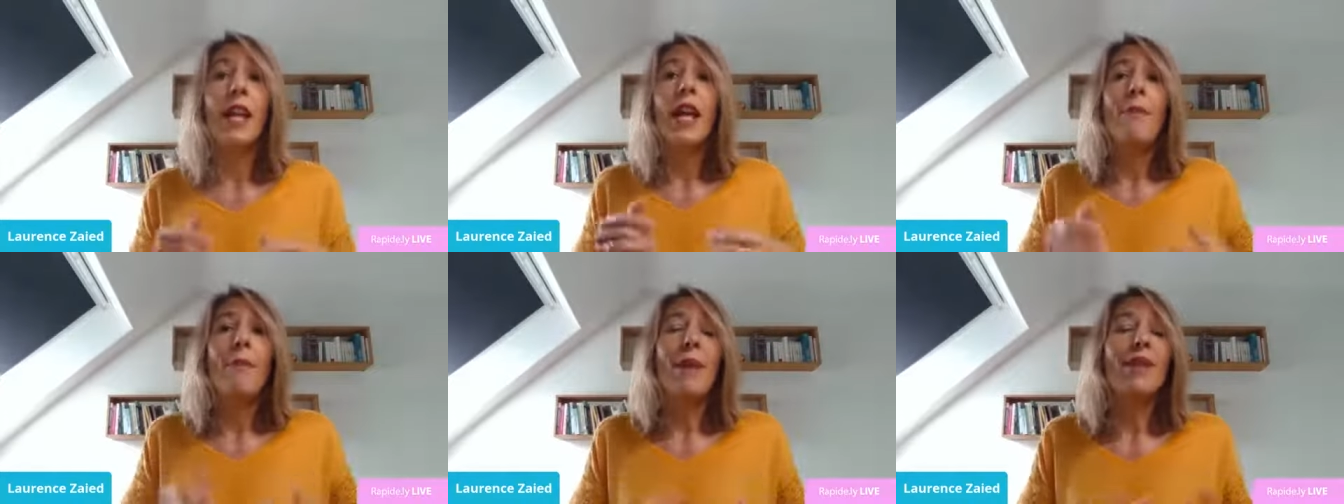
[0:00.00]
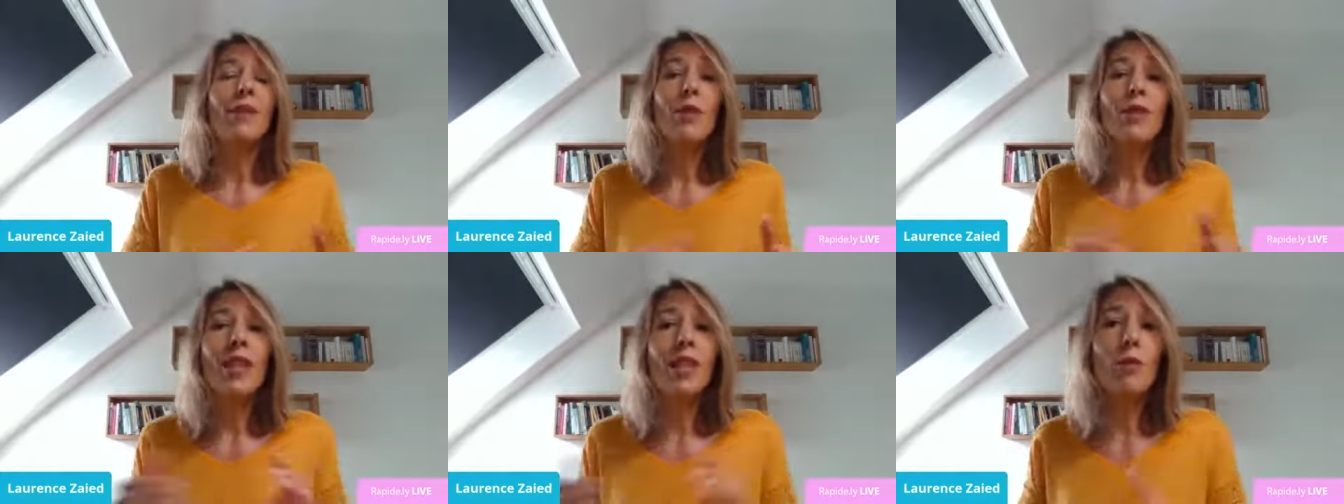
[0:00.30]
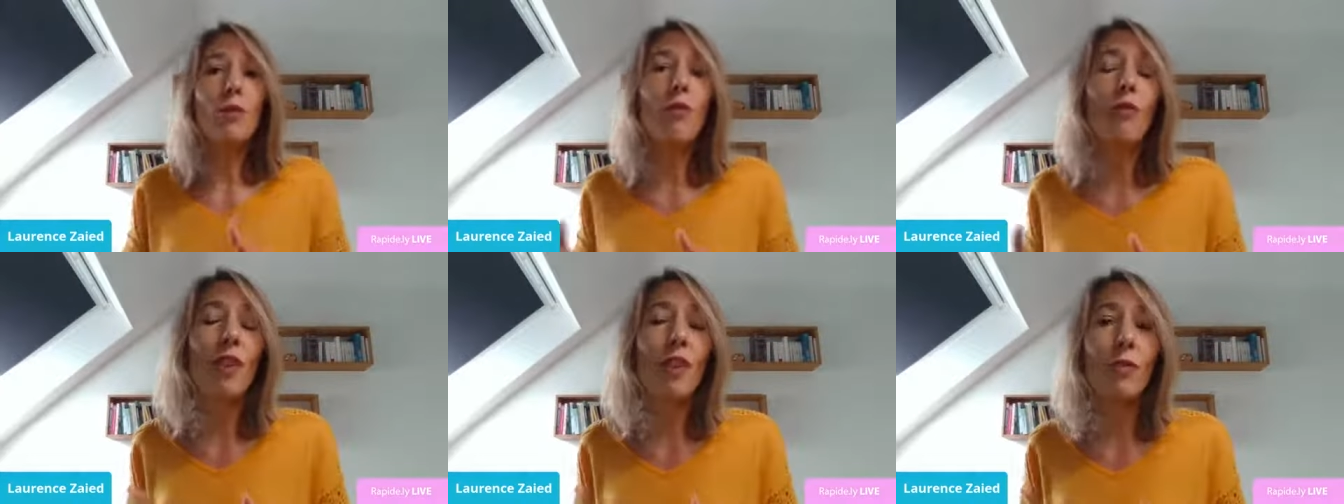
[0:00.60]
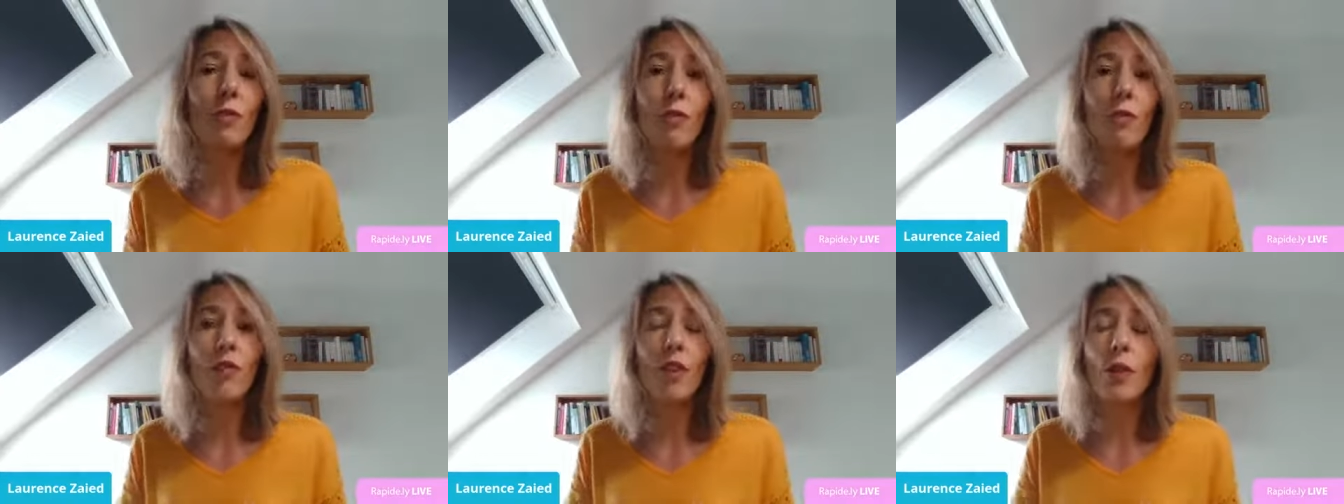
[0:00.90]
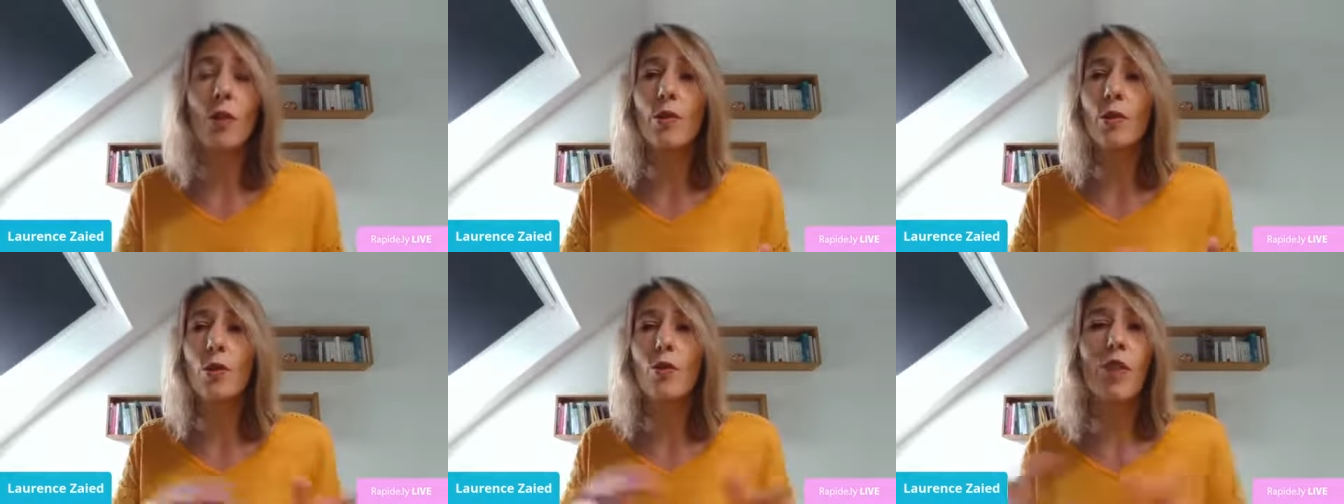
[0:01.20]
Parce que si tu fais une
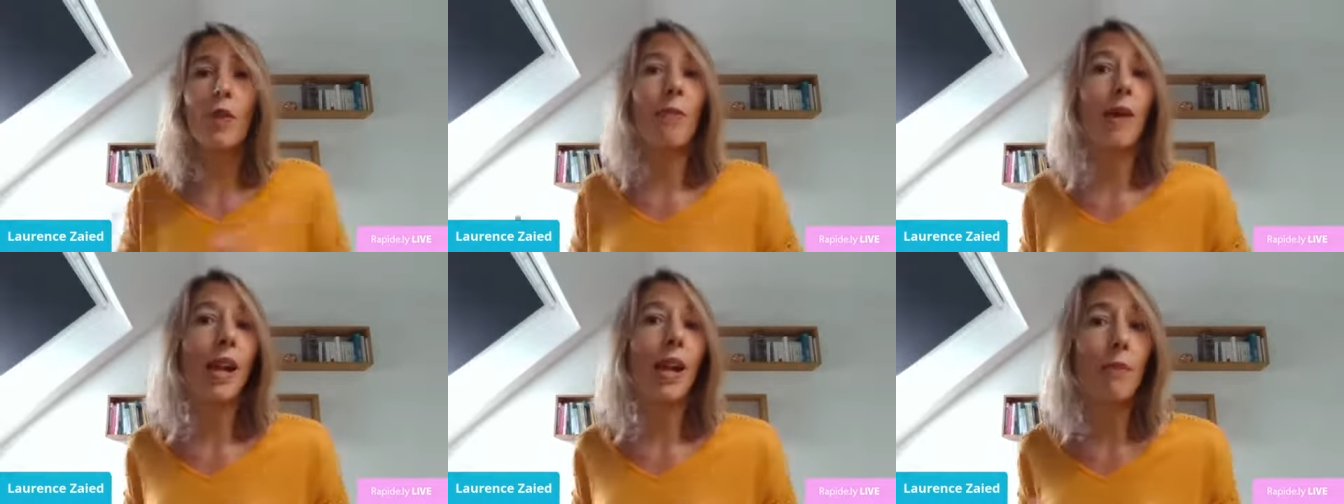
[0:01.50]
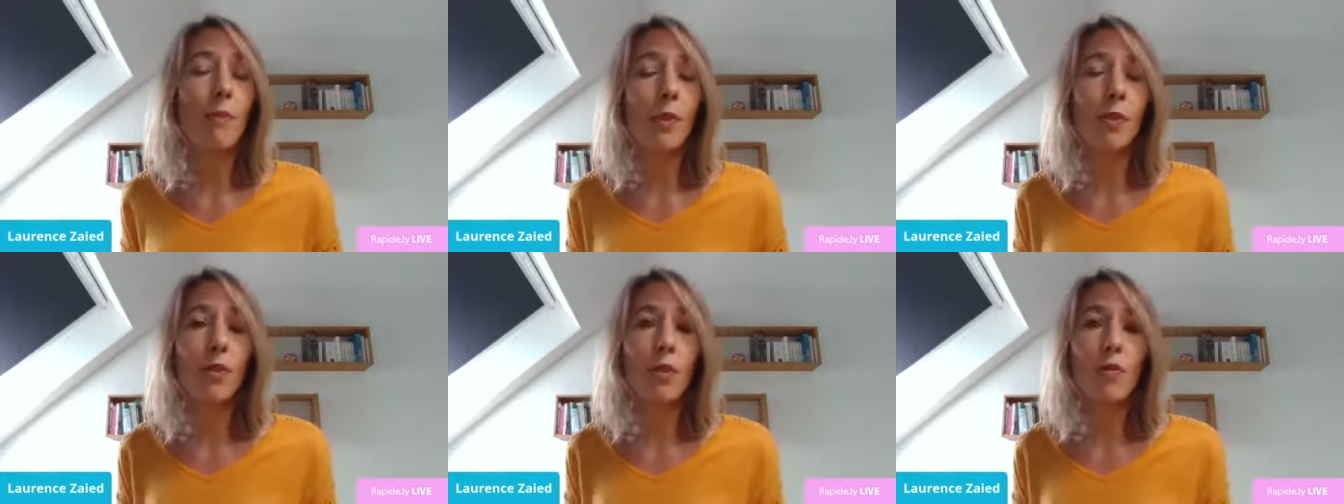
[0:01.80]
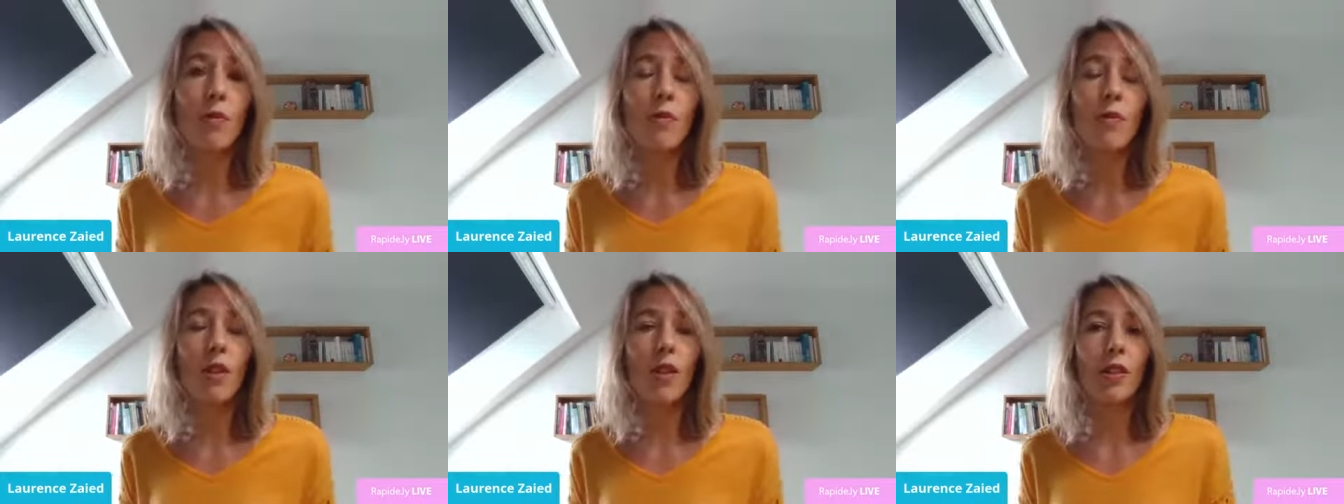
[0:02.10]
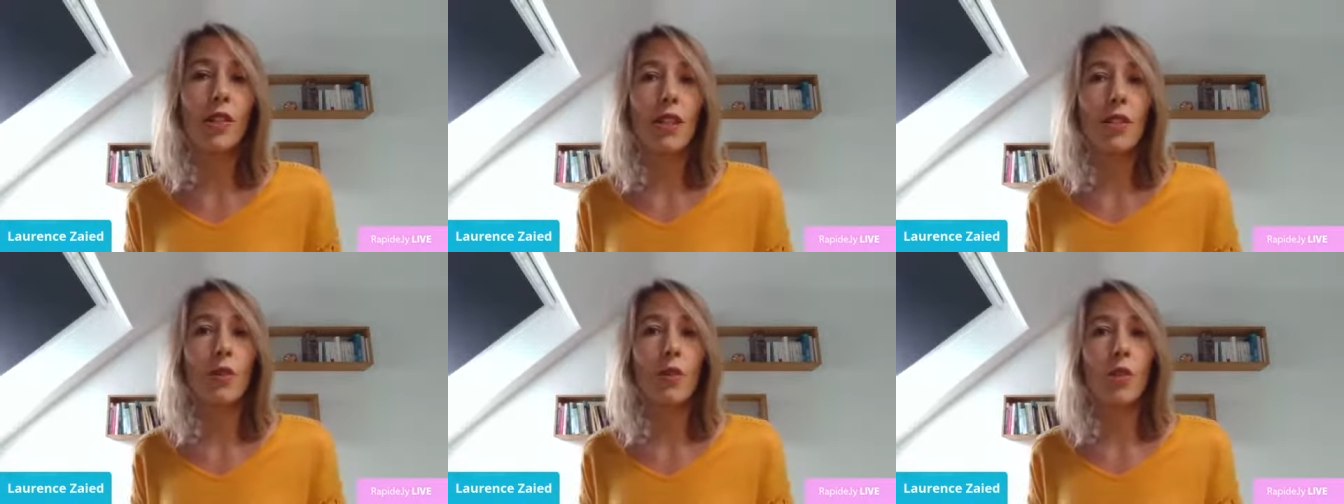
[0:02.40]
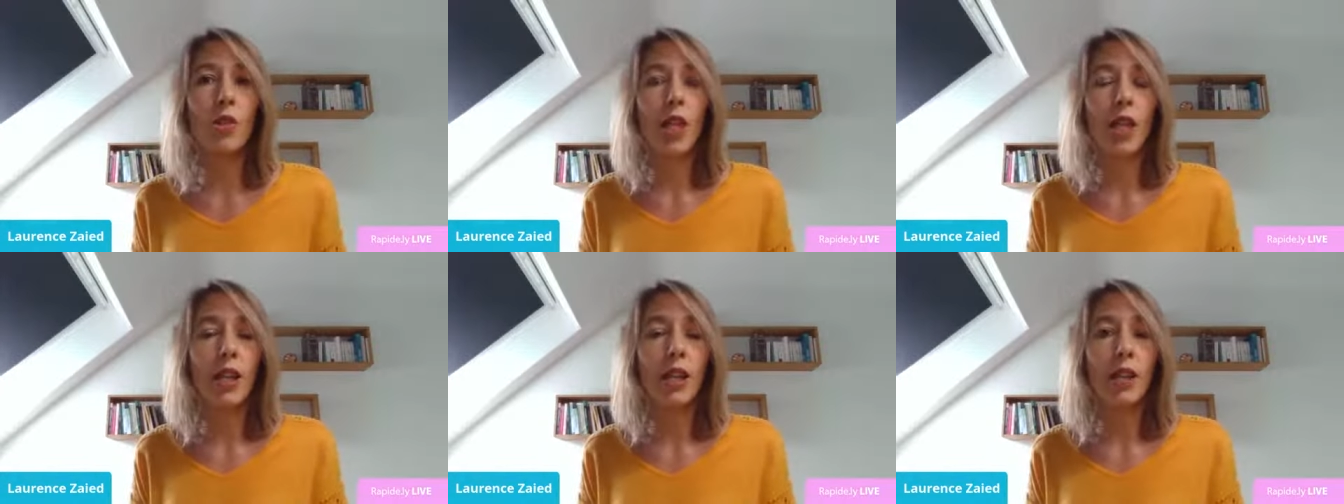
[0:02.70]
conférence, tu vas parler pendant une heure d'un
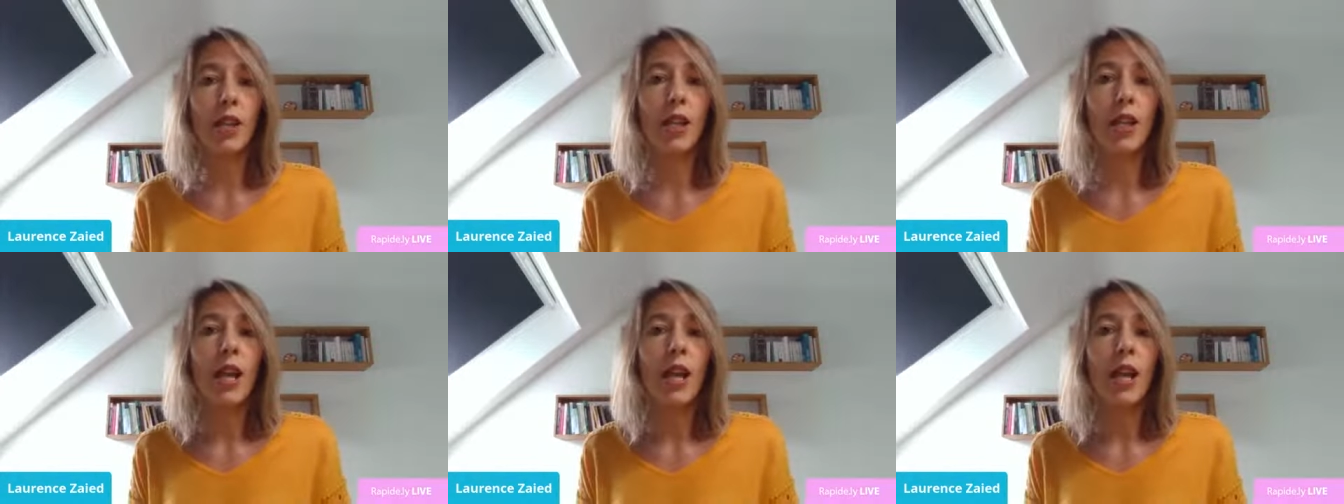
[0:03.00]
sujet